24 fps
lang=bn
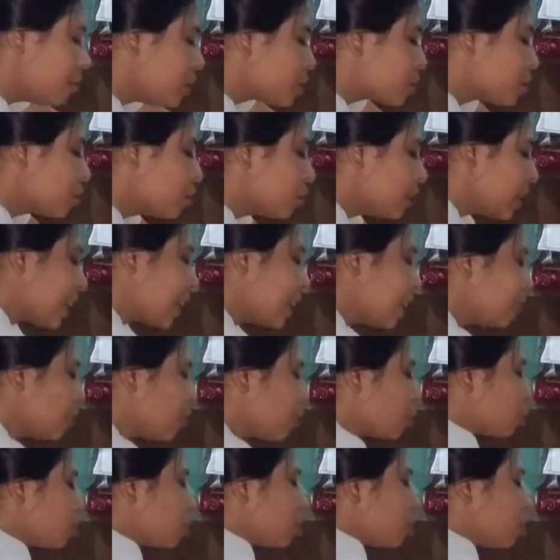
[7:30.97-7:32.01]
বিস্কুট না খেলে তো
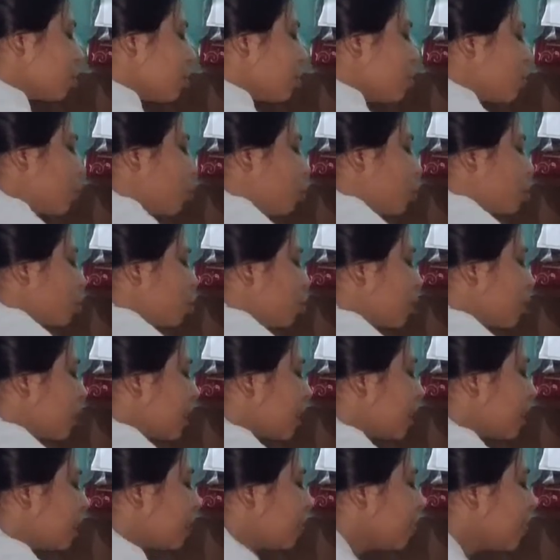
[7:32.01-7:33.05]
ওষুধ তো
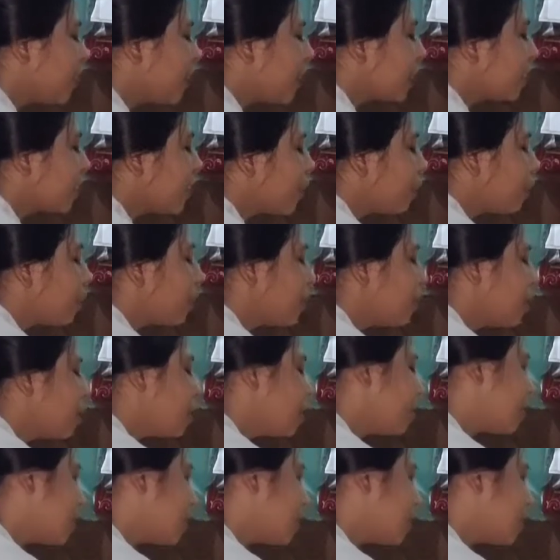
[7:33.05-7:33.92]
ওষুধটা তো খেতে হবে না